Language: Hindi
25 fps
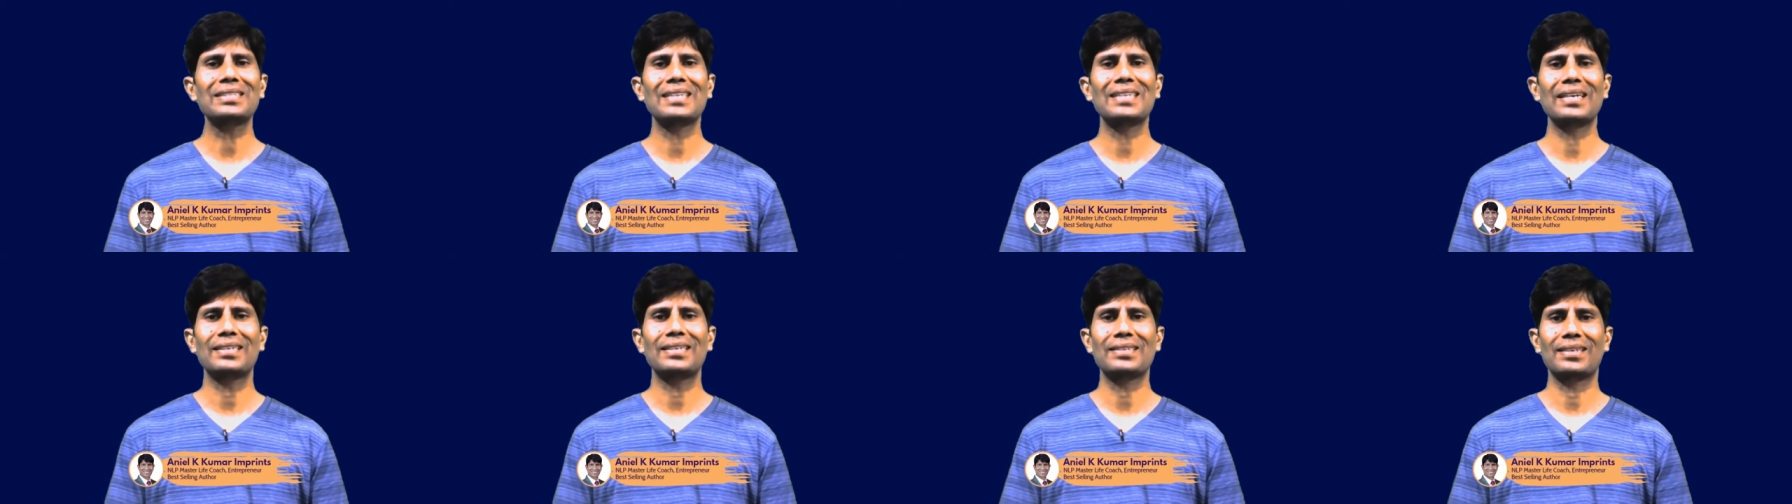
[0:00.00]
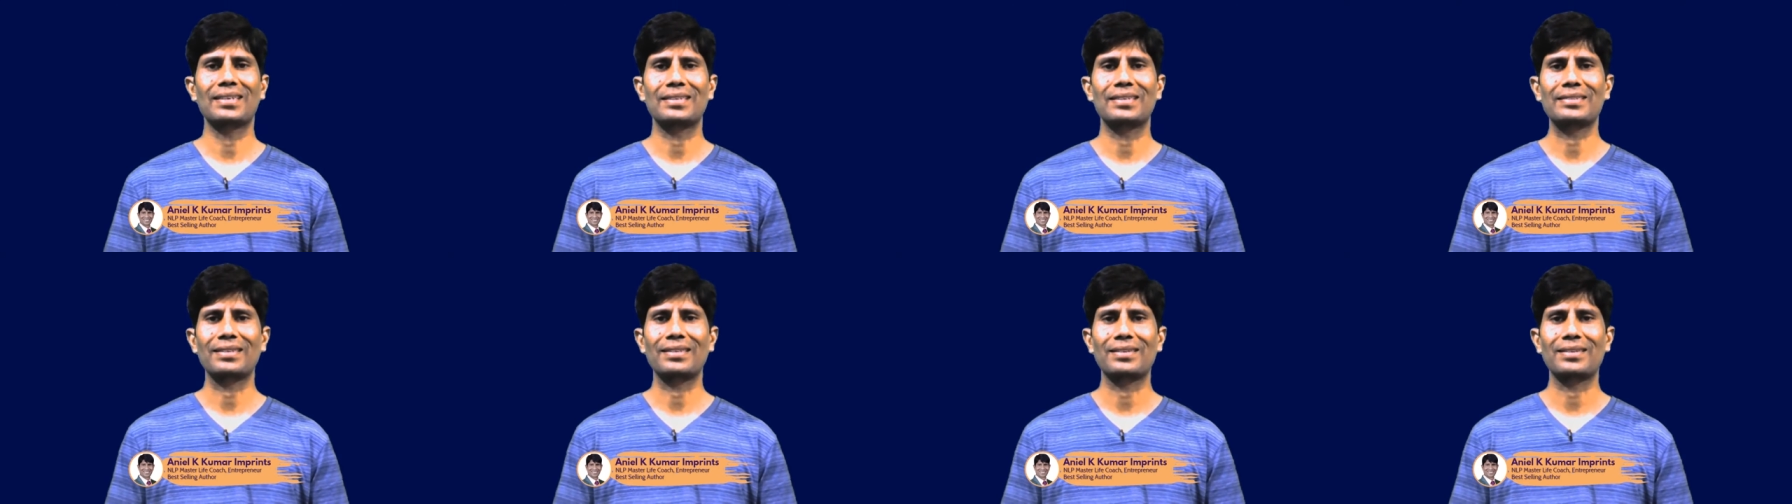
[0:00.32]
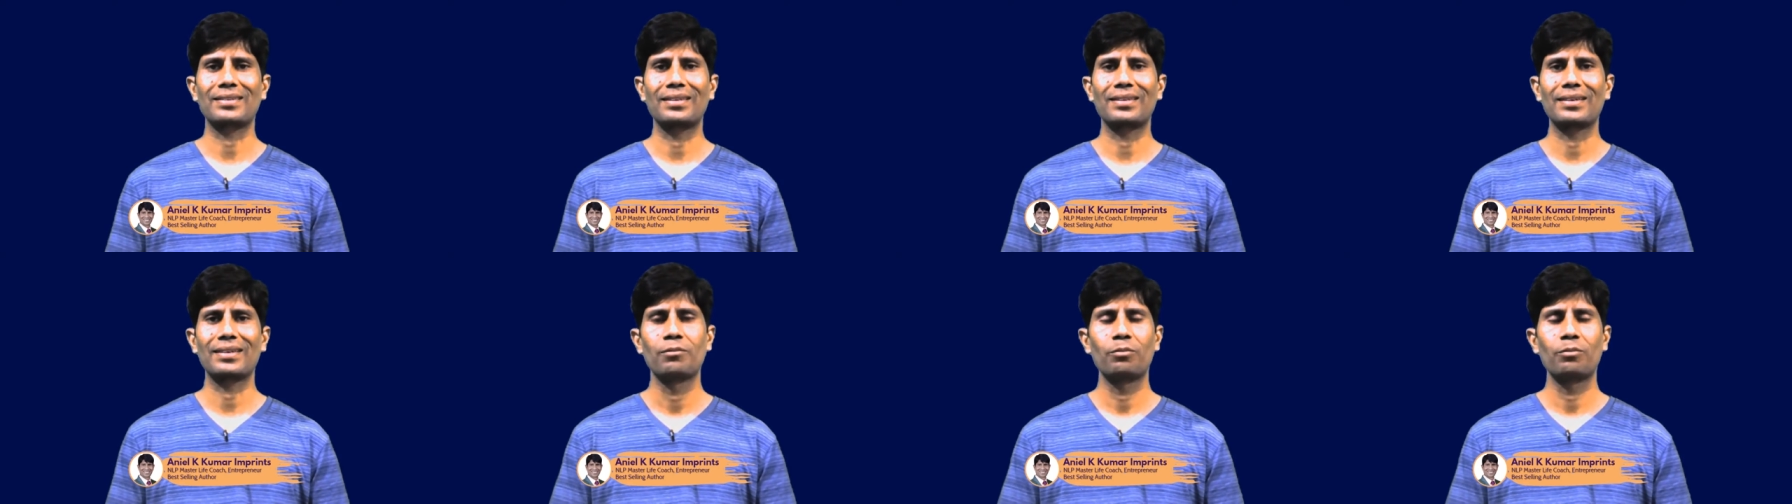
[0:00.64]
सेट कर
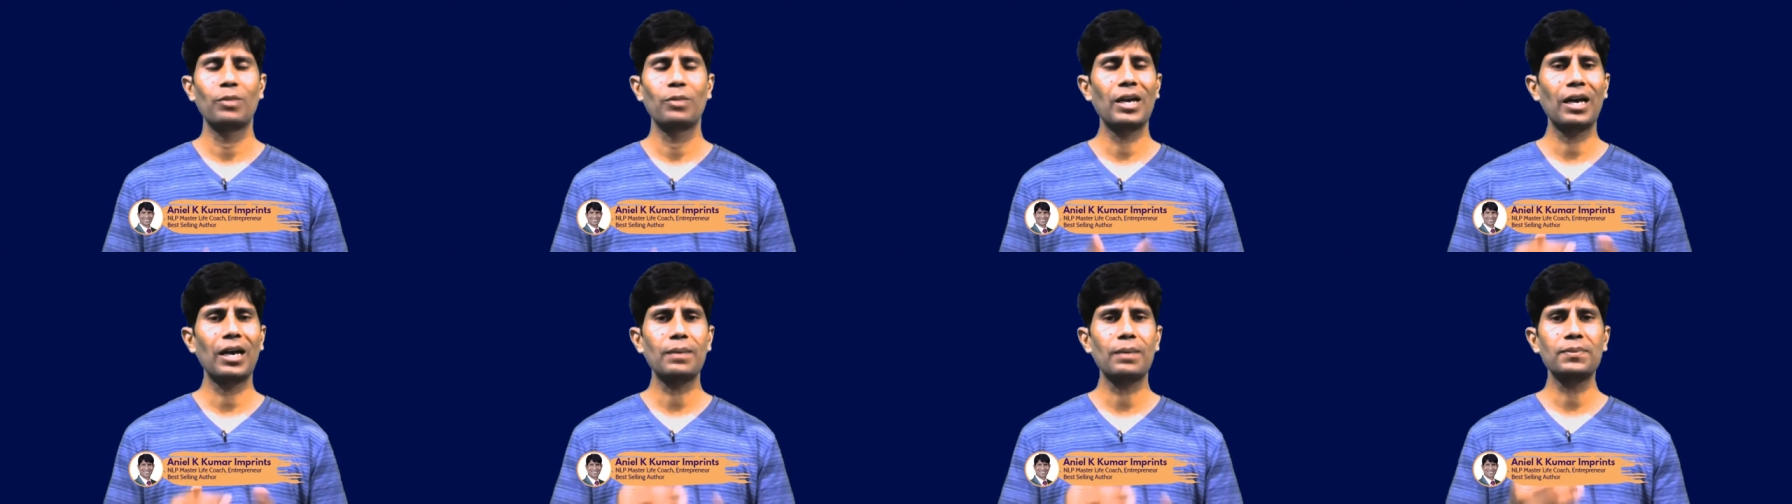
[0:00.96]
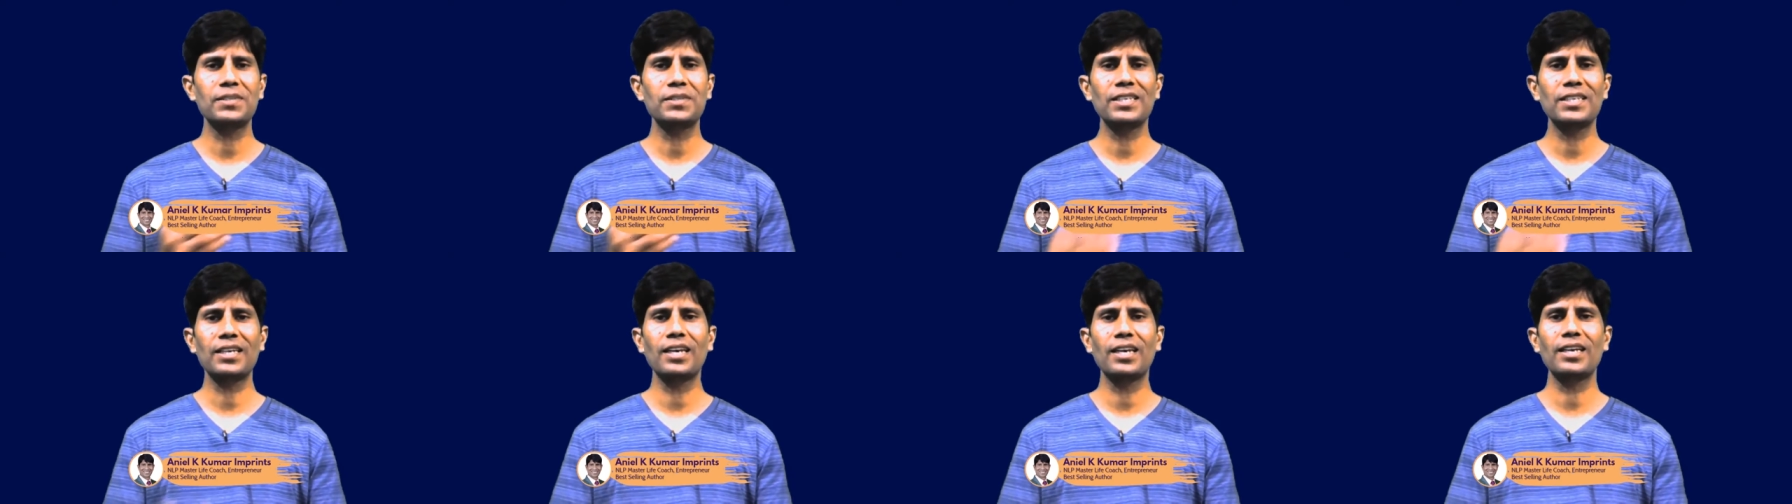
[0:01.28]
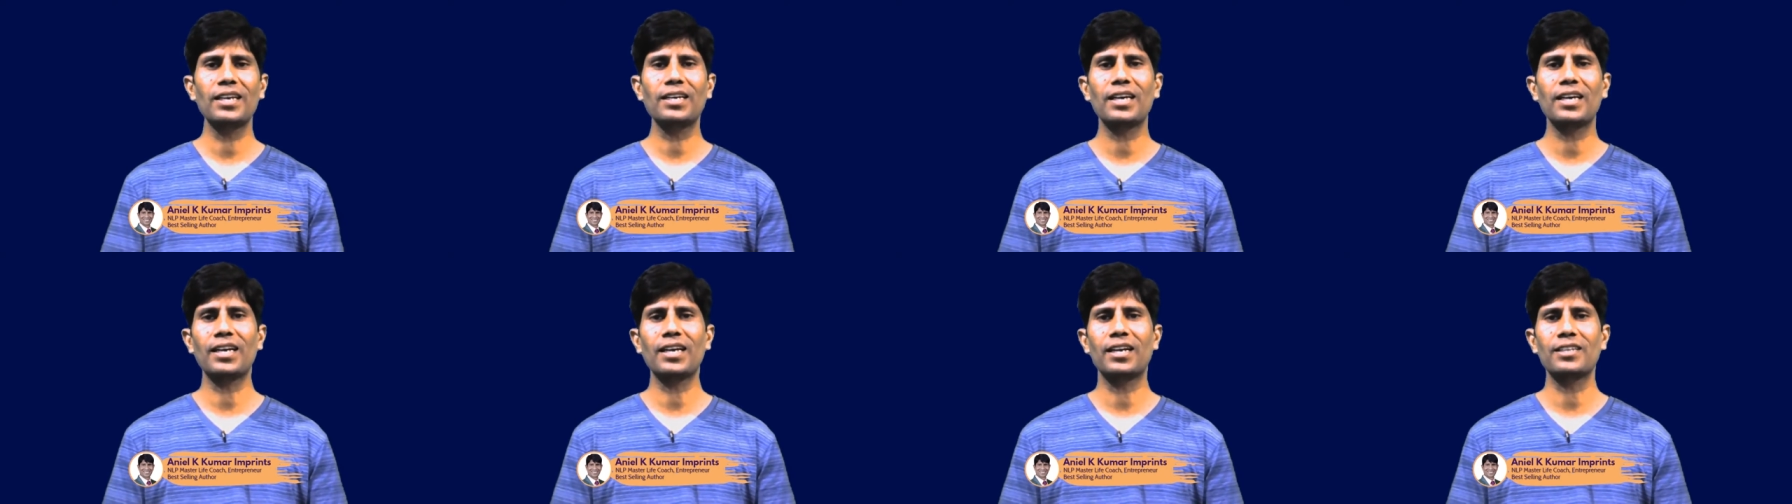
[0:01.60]
सकते हैं मैं आपसे
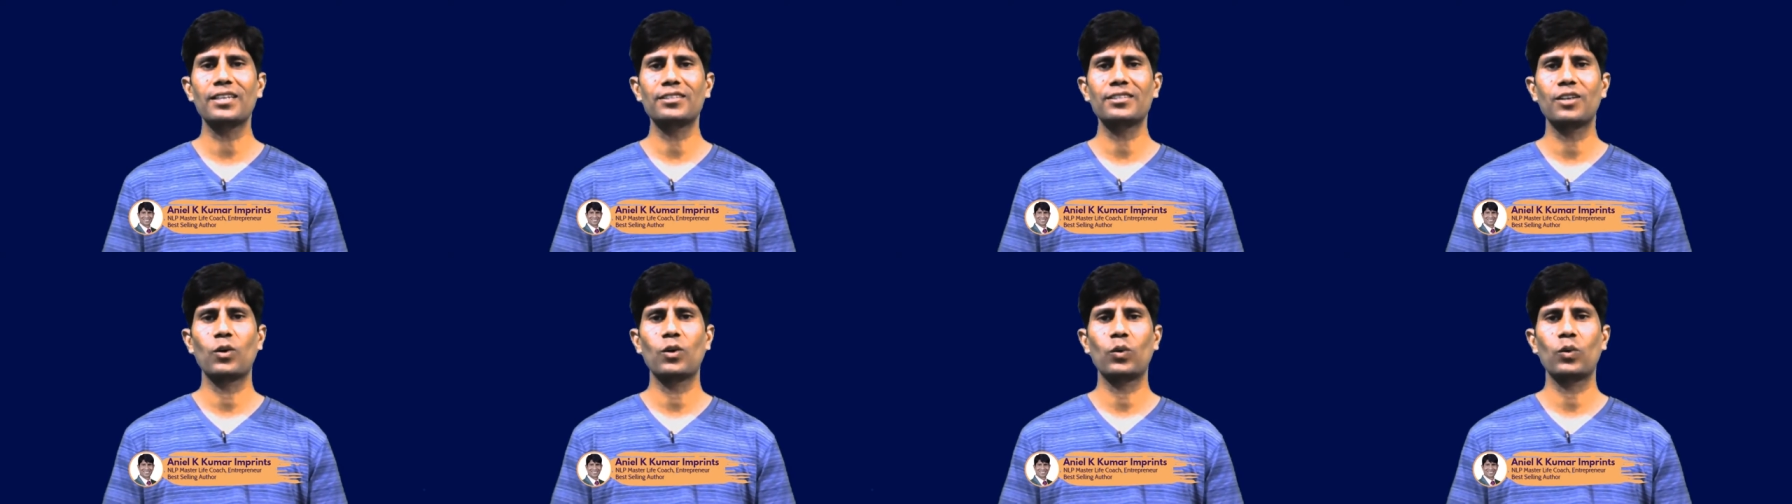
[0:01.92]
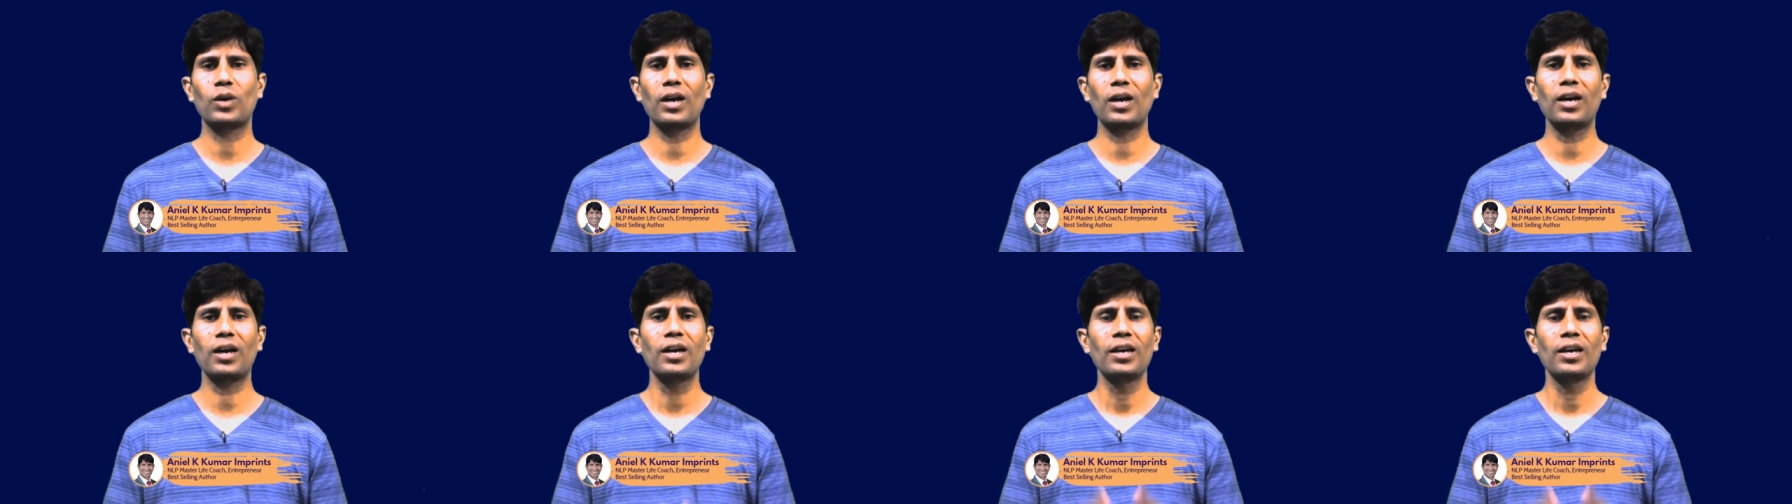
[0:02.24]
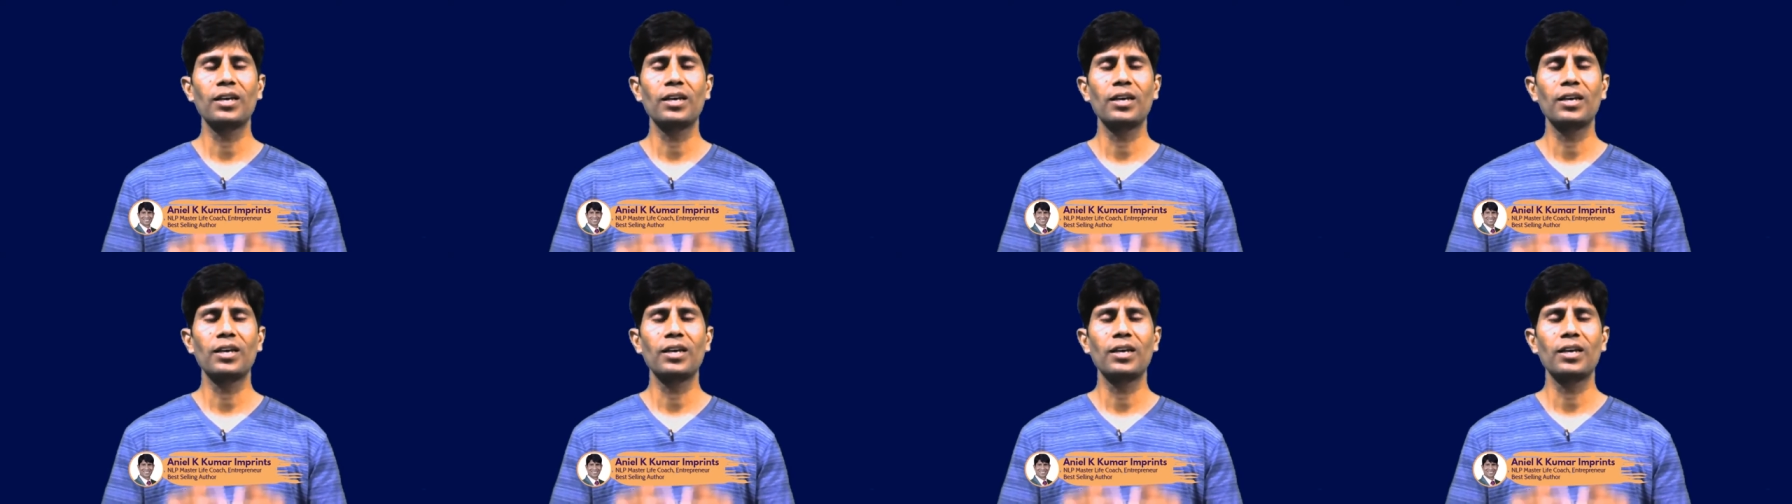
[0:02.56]
यही कहना चाहूंगा